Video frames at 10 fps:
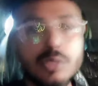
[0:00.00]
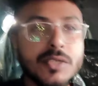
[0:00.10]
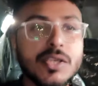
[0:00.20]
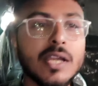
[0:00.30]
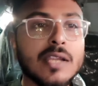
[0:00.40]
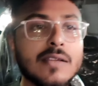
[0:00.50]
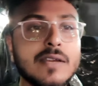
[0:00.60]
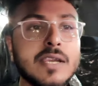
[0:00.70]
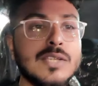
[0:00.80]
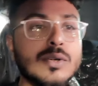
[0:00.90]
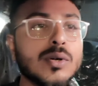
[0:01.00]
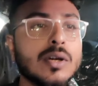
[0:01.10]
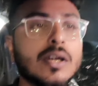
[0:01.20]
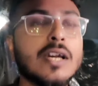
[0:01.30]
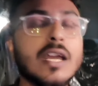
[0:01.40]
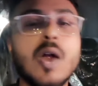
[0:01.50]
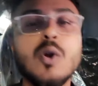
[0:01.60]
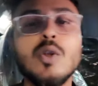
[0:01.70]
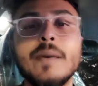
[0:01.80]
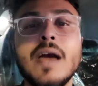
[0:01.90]
भी शेखर धवन ने जो
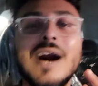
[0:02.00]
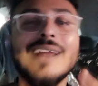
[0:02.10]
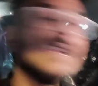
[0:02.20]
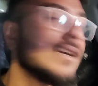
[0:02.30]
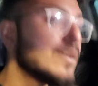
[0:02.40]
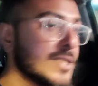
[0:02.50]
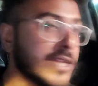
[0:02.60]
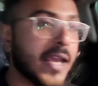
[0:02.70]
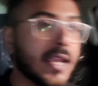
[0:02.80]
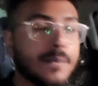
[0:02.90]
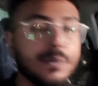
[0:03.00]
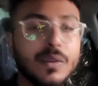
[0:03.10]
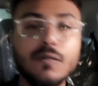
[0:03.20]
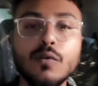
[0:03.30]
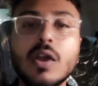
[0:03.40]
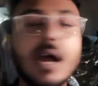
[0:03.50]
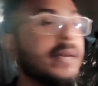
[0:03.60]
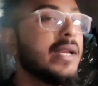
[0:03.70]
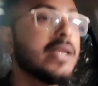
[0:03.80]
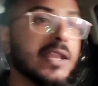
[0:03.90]
ग्राउंड पे आतंक मचाया ना वो
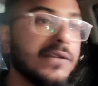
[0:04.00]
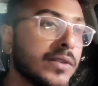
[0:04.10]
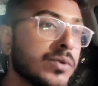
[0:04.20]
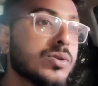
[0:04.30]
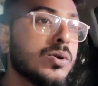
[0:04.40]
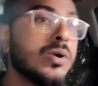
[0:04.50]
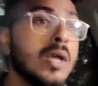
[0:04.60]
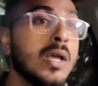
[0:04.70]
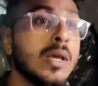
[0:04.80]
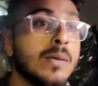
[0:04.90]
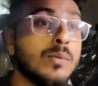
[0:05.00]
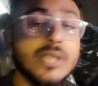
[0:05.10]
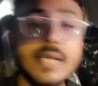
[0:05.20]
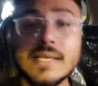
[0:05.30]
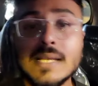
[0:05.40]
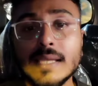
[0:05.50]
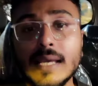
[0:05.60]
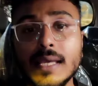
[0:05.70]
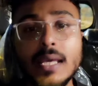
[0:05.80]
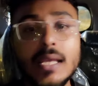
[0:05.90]
काबिल तारीफ है दोस्तों मुझे ऐसा लगता
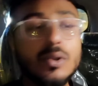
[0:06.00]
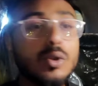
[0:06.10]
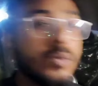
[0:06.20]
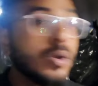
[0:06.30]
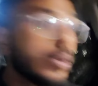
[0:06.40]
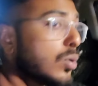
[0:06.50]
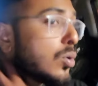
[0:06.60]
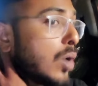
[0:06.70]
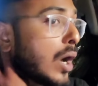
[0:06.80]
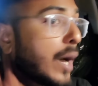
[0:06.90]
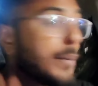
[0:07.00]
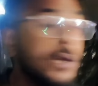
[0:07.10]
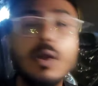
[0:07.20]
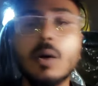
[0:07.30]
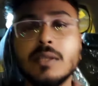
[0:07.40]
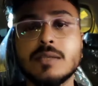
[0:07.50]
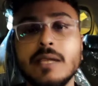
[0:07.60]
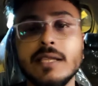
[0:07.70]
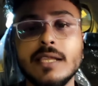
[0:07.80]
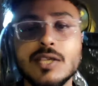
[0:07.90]
है कि तुम लोगों को अभी कमेंट्स में
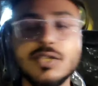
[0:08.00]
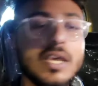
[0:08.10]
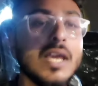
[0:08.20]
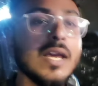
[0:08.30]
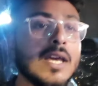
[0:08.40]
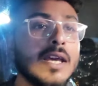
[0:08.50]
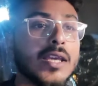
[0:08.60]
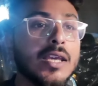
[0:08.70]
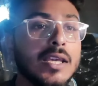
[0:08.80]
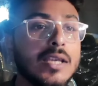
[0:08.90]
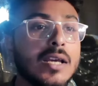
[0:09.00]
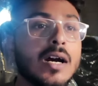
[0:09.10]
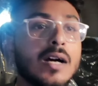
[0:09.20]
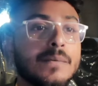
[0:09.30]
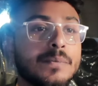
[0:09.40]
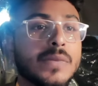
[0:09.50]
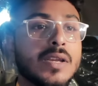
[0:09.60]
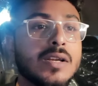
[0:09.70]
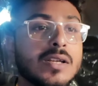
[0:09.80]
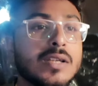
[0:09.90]
लिख देना चाहिए
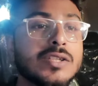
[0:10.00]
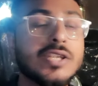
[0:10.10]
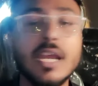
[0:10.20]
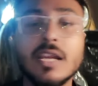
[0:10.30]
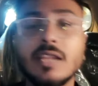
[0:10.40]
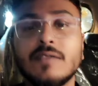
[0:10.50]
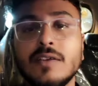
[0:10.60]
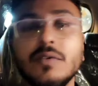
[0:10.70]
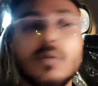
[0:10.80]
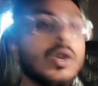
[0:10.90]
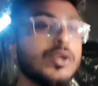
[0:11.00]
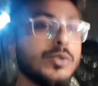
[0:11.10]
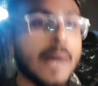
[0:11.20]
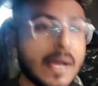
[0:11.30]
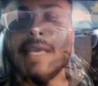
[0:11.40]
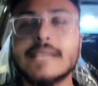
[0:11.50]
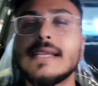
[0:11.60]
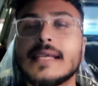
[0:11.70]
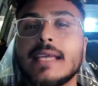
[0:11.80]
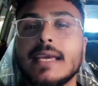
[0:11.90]
कि शेखर धवन वी वांट यू बैक
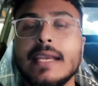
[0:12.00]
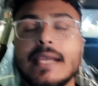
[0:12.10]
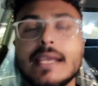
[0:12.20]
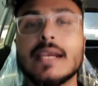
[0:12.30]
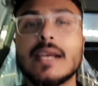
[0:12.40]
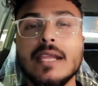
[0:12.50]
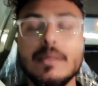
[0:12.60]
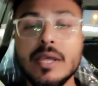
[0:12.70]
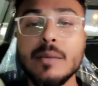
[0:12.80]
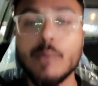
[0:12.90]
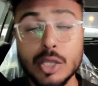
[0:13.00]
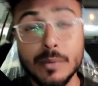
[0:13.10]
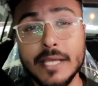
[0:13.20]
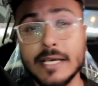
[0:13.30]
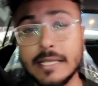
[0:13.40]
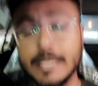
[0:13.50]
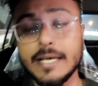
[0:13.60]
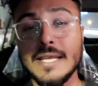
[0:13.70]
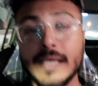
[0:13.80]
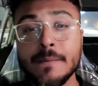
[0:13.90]
ऐसा लगता है कि इंडियन क्रिकेट टीम ने ये बहुत बड़ी गलती
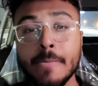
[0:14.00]
करी है